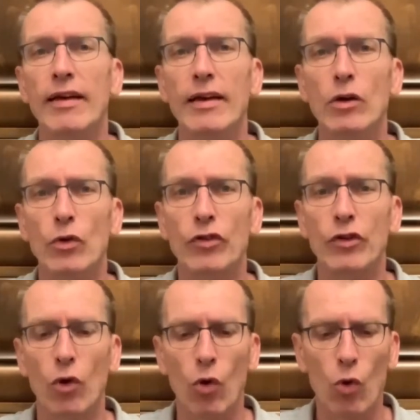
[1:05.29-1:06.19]

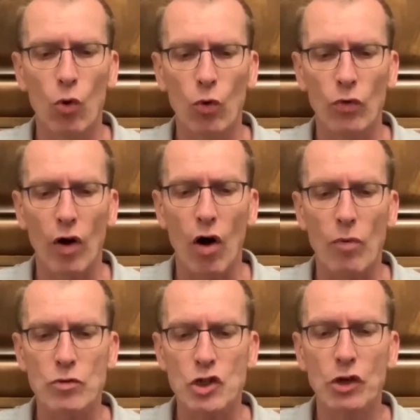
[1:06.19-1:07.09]
Illusion
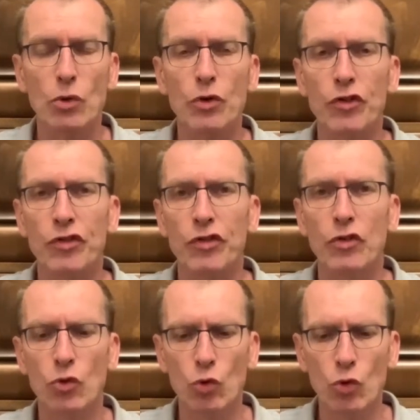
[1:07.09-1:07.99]
am Schluss
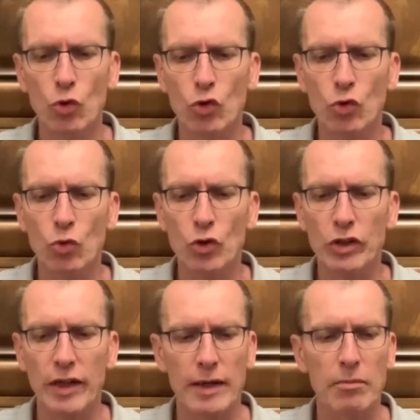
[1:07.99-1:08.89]
nur durch
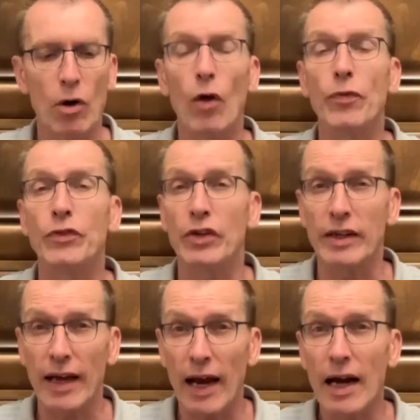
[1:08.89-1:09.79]
den
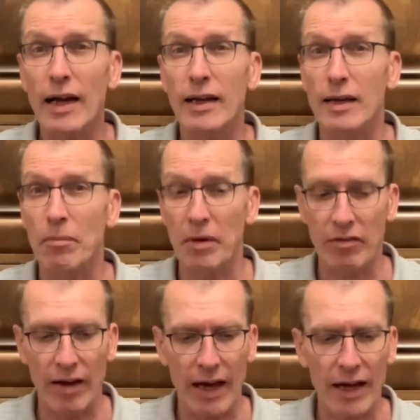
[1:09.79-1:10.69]
materiellen
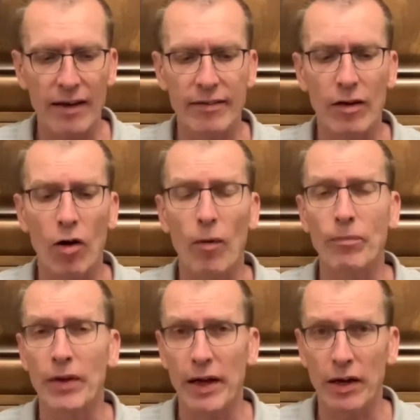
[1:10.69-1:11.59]
Beweis
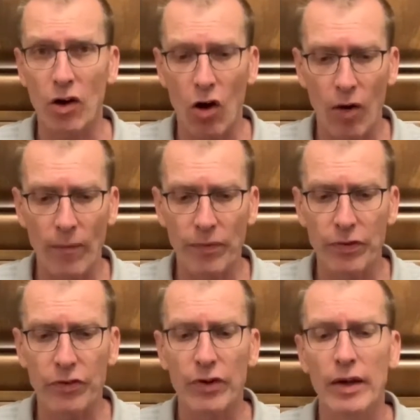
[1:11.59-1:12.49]
haben
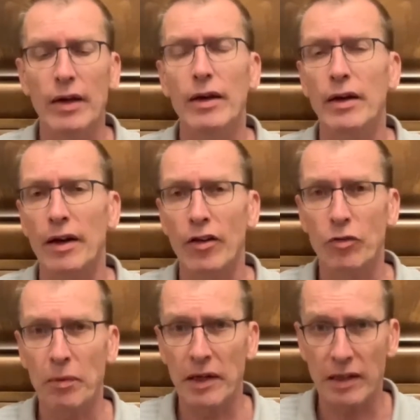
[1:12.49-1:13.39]
erkannt,
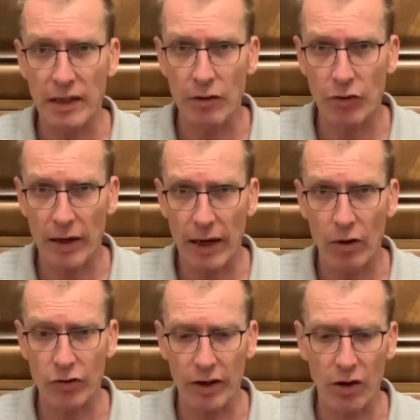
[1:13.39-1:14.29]
respektive
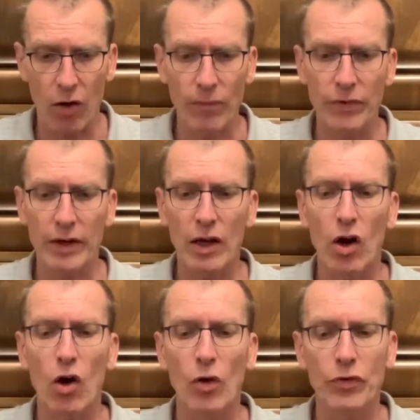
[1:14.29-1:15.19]

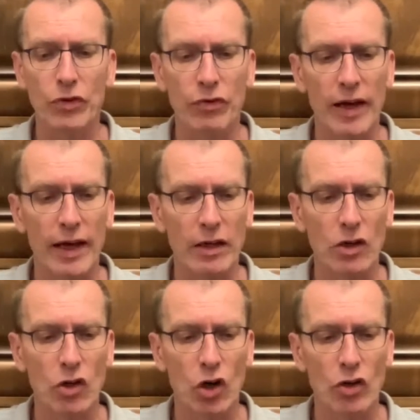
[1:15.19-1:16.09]
auseinandergehalten
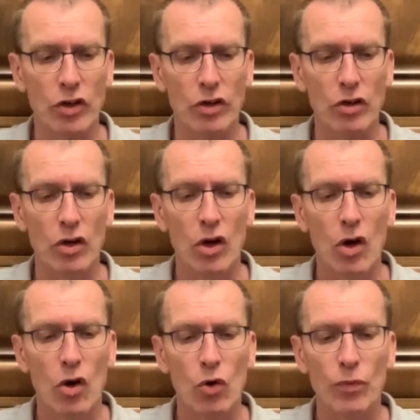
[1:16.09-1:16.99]
werden können,
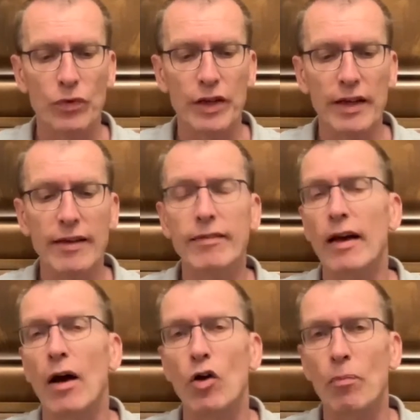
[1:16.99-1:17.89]
und dies
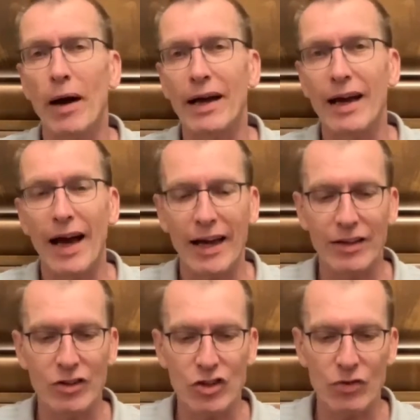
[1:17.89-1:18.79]
auch bei
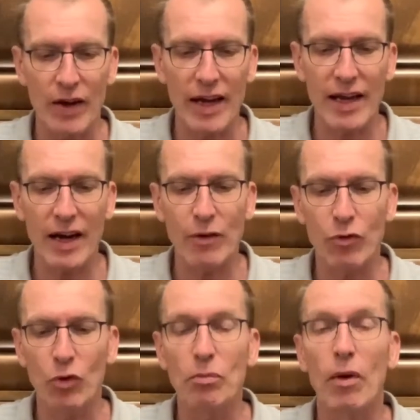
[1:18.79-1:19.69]
einer Schwere
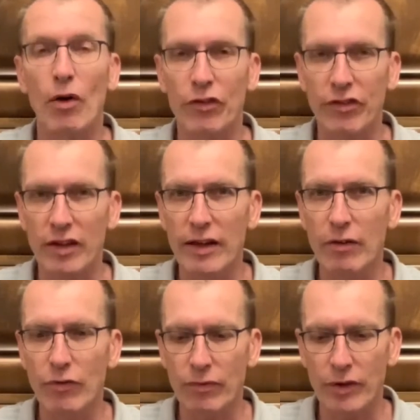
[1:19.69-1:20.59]
von
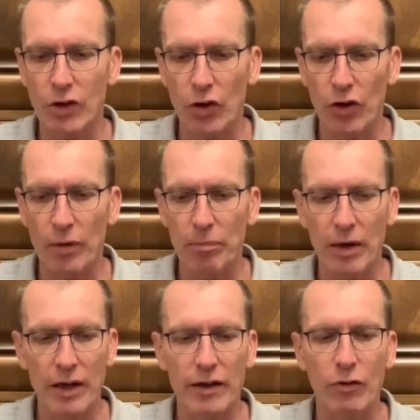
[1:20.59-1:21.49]
massiven
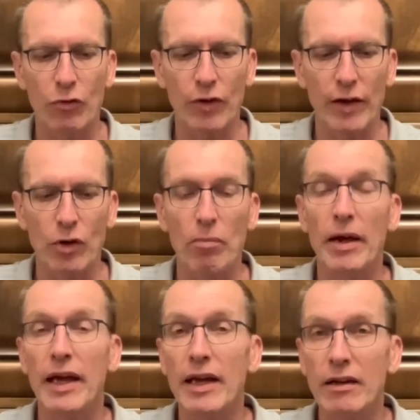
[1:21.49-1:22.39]
körperlichen
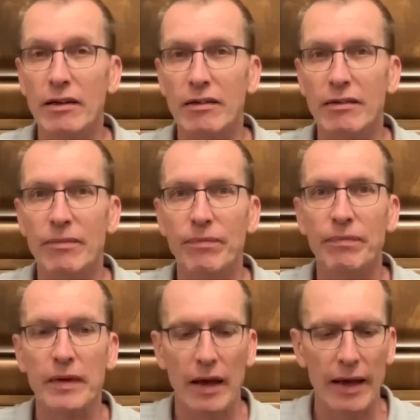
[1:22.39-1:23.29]
Phänomenen,
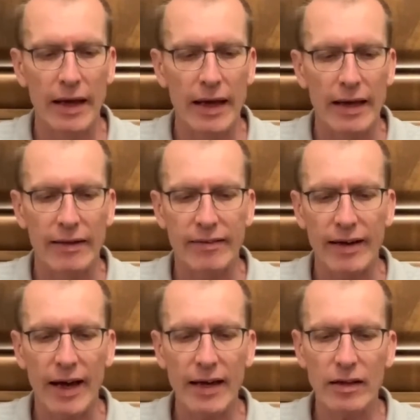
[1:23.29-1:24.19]

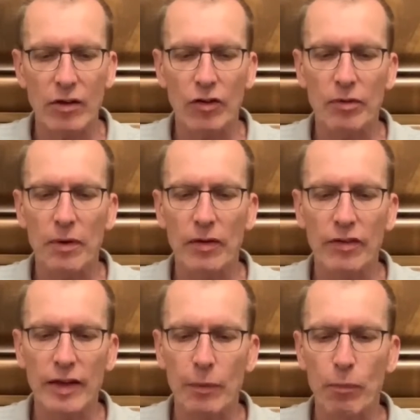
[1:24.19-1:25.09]
zeigt, dass man
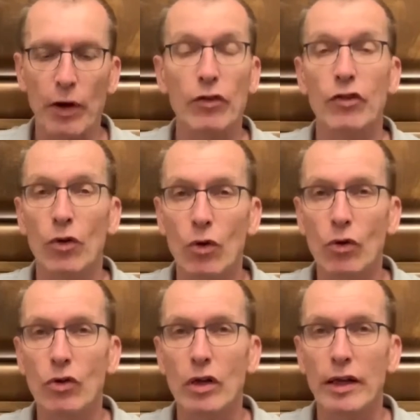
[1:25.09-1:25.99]
sich
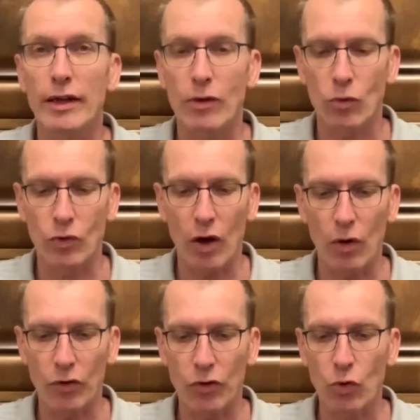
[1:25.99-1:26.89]
persönlich und
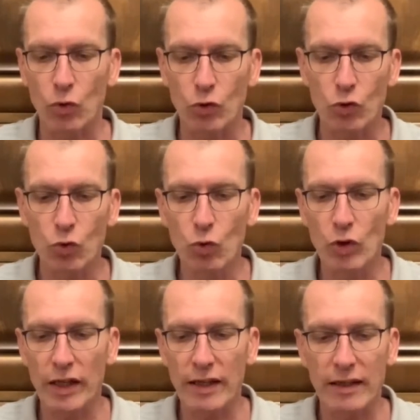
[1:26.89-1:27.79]
als Kultur
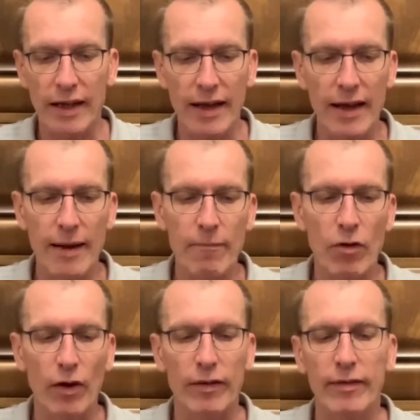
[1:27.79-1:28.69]
in dem,
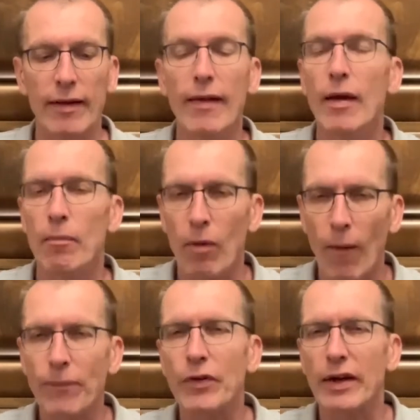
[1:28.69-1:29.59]
was
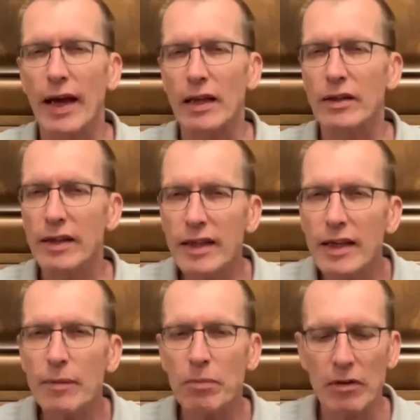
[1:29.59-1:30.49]
materiell
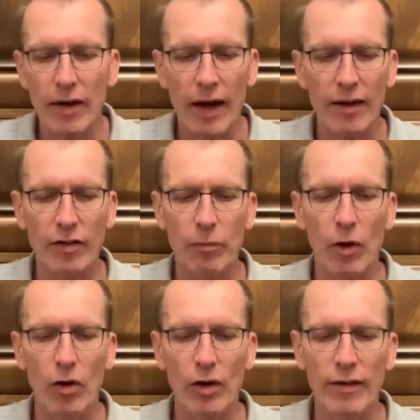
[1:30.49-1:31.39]
nicht
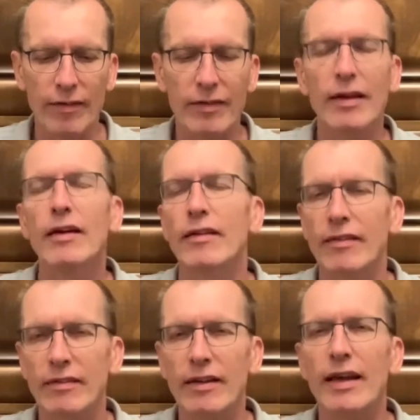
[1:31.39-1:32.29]
beweisbar ist,
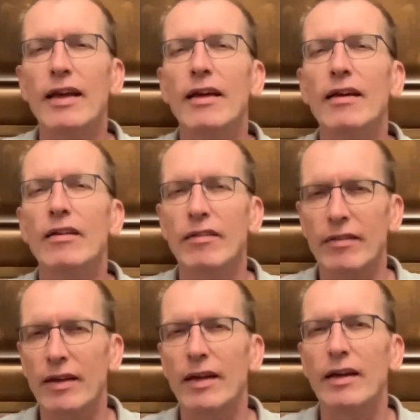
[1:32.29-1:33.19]
sehr,
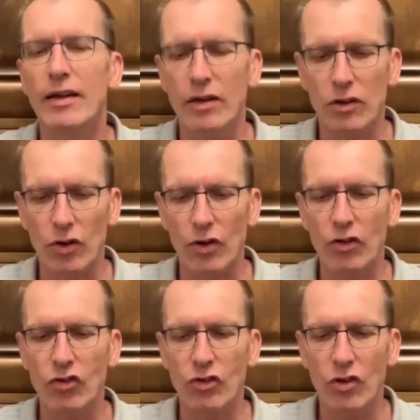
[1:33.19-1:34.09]
sehr
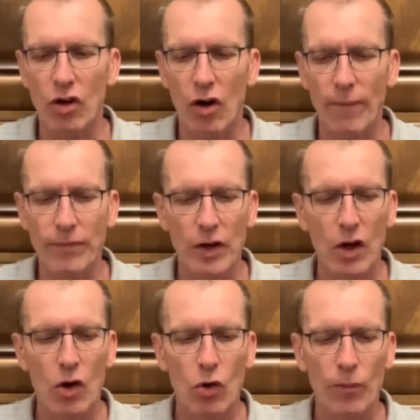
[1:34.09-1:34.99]
täuschen kann
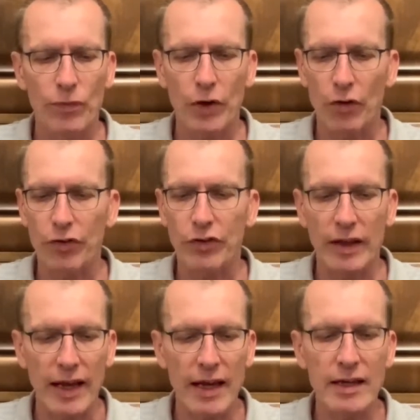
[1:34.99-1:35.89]
und dass
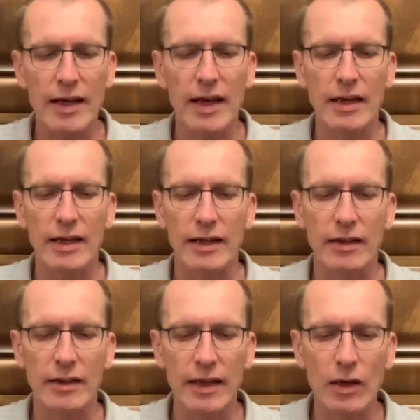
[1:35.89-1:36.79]

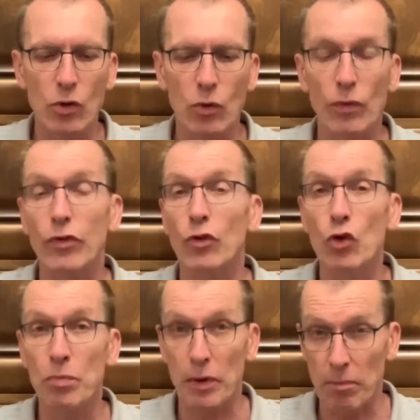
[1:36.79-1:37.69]
denjenigen, die uns
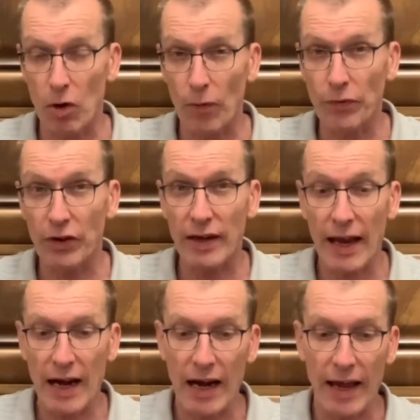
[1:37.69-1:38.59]
über
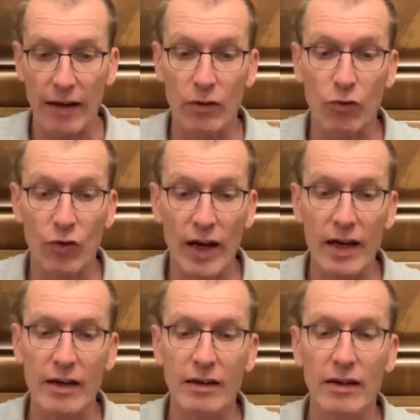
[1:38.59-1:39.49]
materiell
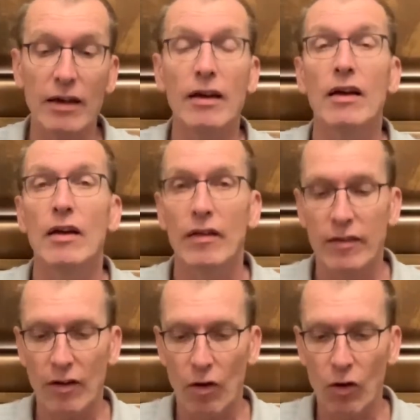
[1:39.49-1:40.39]
entfernte
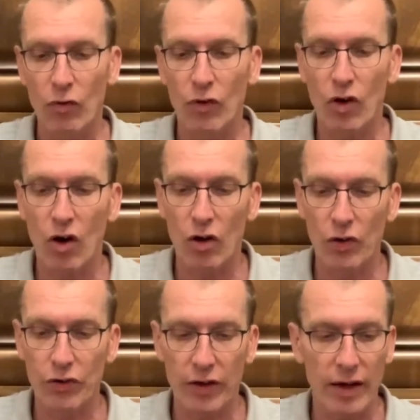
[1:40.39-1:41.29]

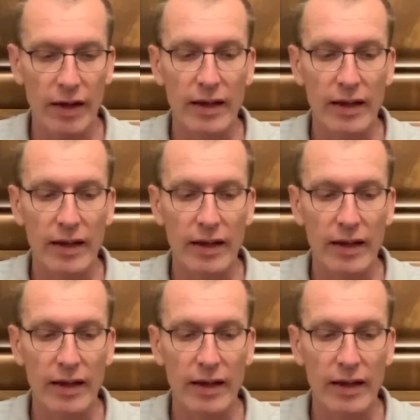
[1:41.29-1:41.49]
Sachverhalte